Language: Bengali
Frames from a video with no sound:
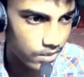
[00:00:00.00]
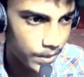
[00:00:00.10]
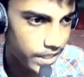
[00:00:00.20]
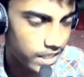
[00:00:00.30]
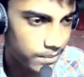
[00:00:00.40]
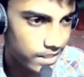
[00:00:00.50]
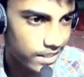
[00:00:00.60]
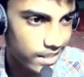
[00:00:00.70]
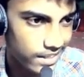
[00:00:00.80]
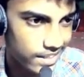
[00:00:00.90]
ওইটাই আমাদের
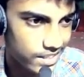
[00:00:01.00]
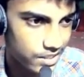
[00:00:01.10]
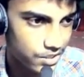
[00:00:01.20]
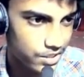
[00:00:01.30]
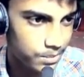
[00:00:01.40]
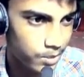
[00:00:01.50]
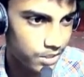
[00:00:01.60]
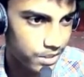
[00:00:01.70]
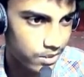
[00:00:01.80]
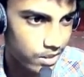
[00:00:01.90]
গাড়ি গাইজ
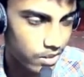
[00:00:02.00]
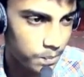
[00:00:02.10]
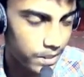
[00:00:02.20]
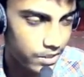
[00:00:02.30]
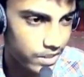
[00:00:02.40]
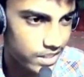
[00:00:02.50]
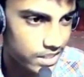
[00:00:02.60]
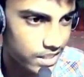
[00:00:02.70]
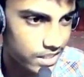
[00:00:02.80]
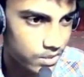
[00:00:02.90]
মডিফাই করা কমপ্লিট হয়ে
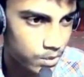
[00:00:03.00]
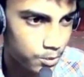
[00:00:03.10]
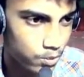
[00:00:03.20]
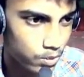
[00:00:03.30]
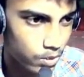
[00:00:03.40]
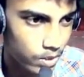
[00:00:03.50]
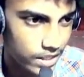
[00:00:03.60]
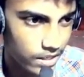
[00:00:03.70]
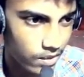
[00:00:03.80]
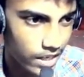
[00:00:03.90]
গেছে গাইজ খুব সুন্দর করে
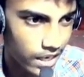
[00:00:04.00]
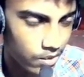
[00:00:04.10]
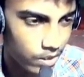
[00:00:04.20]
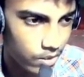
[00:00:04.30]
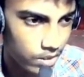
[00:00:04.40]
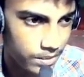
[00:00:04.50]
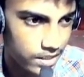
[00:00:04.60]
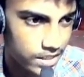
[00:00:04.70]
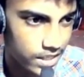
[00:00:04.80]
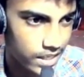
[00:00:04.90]
দেখো লাল রং করে
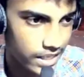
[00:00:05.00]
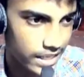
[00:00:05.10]
ফেলেছে গাড়িটাকে